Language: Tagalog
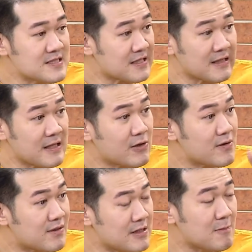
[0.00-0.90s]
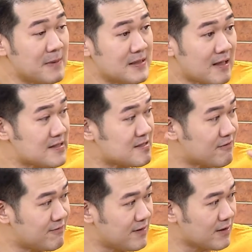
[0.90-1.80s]
Kasi category 3 yung
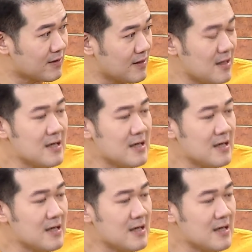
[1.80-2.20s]
pinaka-severe.